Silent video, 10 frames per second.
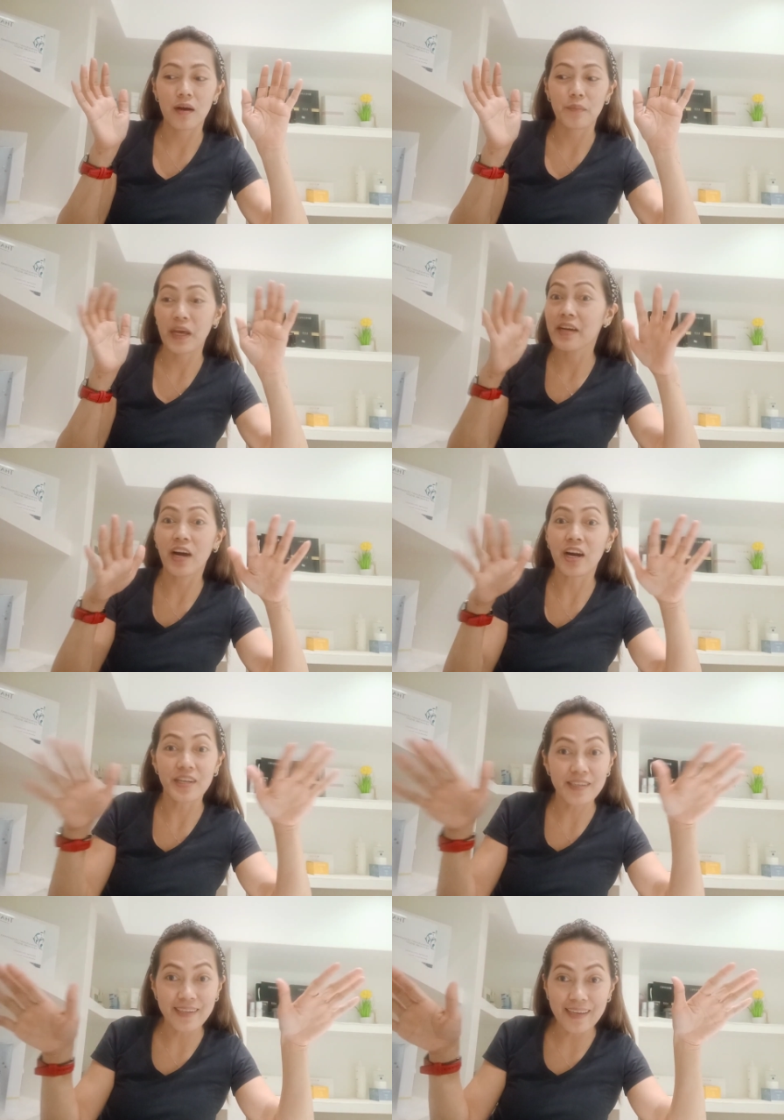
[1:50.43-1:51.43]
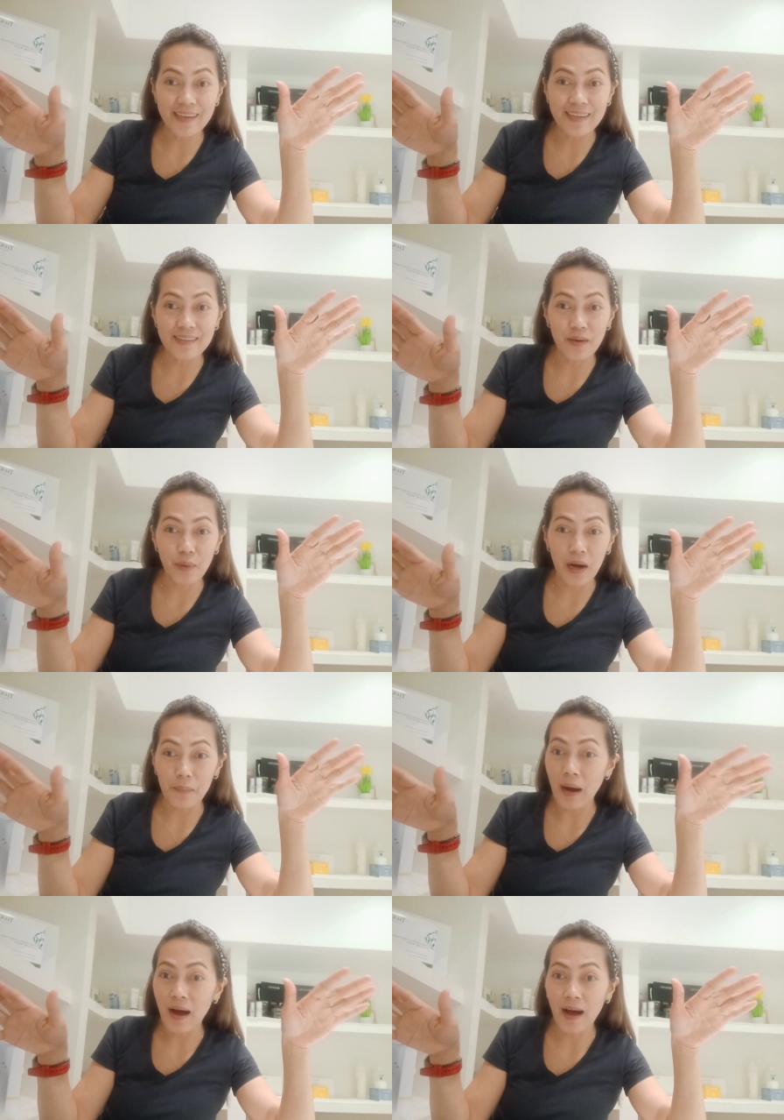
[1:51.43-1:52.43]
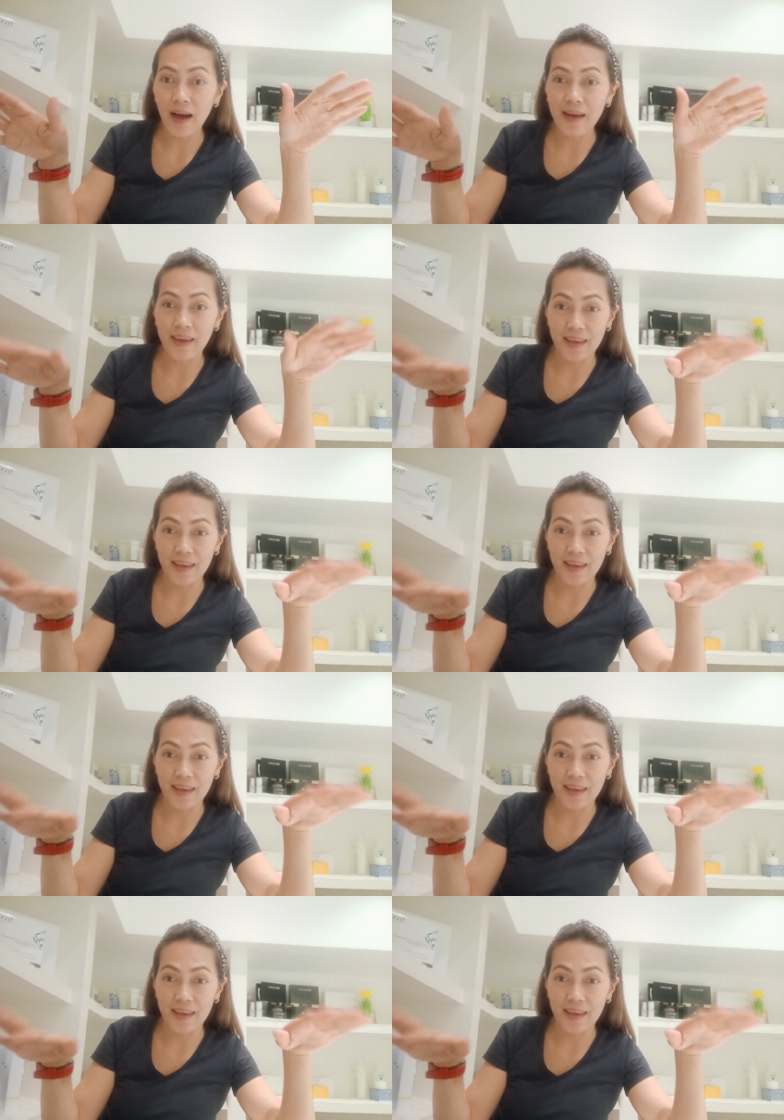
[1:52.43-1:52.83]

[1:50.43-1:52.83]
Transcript: may garden ng mga bahay.